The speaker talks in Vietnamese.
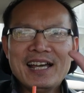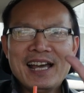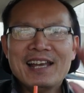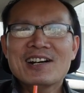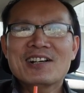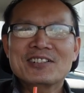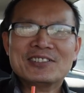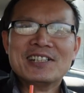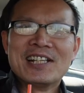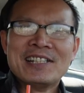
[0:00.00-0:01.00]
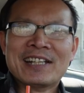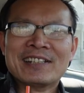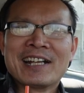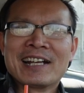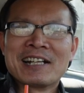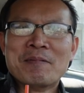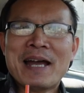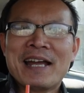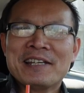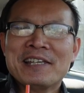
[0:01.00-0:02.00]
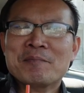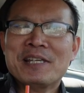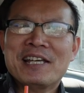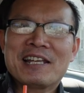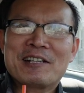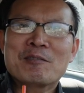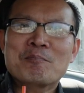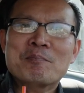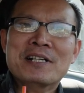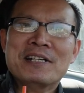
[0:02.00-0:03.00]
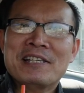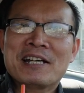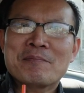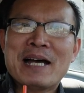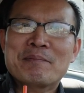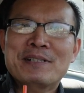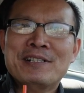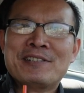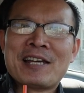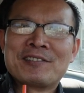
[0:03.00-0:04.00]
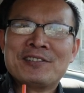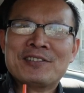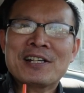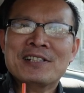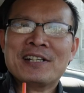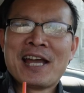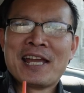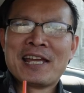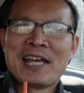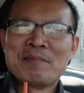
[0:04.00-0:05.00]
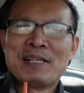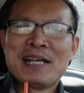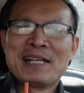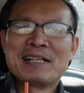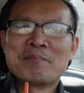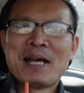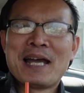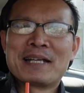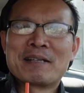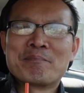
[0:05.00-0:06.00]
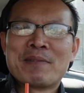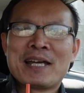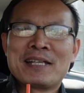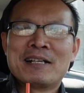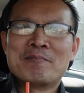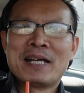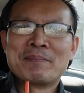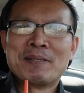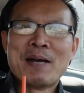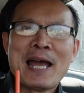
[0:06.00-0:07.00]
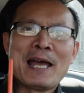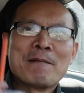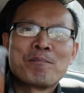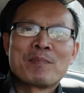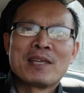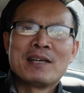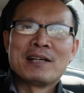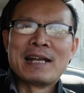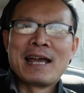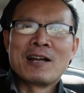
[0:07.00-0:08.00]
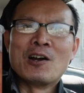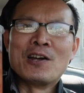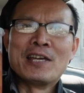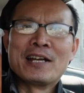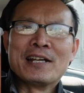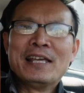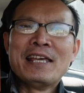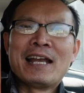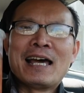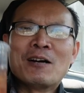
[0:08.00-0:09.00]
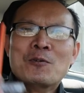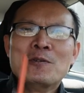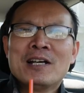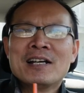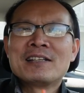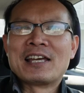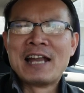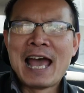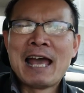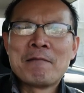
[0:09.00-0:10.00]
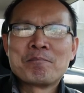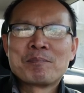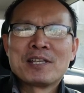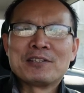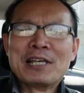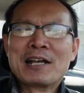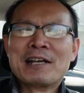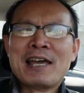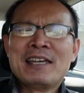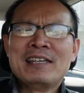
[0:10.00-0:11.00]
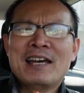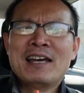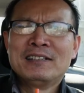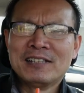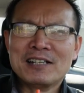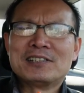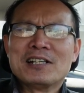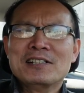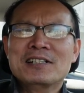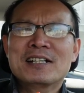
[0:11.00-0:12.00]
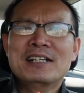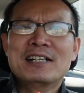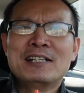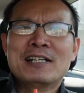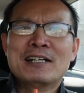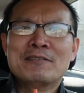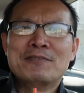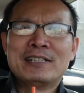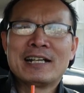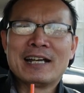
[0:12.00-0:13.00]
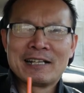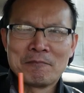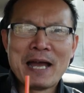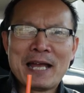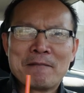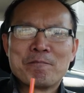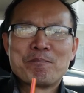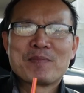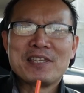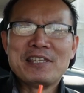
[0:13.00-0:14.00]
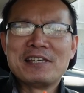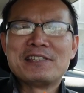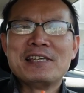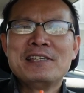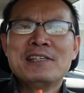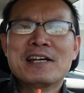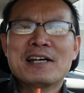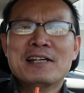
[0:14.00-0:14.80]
Alo, xin kính chào tất cả các bạn. Hiện bây giờ là đúng 10 giờ 30 sáng thứ tư ngày 22 tháng 3 năm 2023. Đang ngồi à, nghỉ giải lao uống à, trà đá. Tiện ở đây à, thời sự đến với tất cả các bạn, giải trí